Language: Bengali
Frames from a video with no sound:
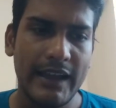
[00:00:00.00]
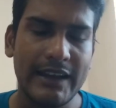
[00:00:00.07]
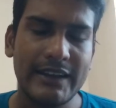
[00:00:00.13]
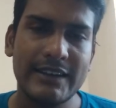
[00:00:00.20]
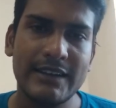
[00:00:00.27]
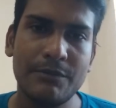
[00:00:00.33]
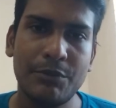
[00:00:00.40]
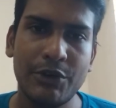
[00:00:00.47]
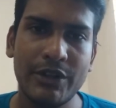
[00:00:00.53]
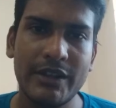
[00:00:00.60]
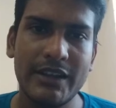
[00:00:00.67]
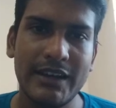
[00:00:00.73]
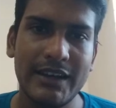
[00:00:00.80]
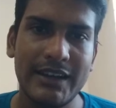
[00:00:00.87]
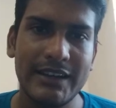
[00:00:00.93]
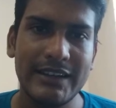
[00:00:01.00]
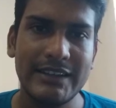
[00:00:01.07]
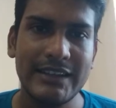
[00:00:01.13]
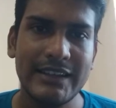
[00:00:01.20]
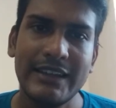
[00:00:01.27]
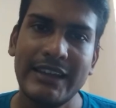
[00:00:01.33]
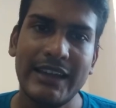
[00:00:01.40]
একটা পরীক্ষা
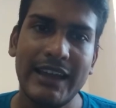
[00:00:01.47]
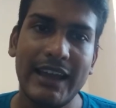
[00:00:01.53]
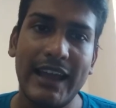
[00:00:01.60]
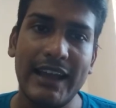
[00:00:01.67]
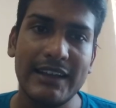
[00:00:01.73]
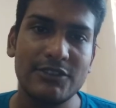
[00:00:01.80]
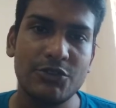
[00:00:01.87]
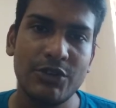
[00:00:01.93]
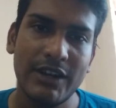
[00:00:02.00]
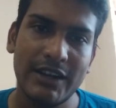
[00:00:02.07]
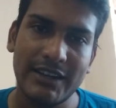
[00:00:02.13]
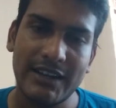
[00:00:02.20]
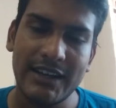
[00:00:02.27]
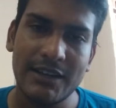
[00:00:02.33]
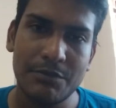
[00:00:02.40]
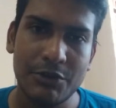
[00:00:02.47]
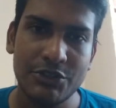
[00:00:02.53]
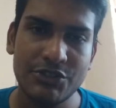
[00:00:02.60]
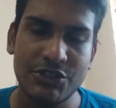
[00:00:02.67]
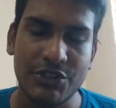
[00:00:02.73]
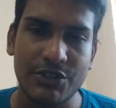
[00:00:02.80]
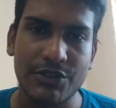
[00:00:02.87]
নিতে কি এক দুই লাখ টাকার
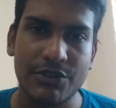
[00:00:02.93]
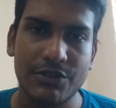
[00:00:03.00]
প্রয়োজন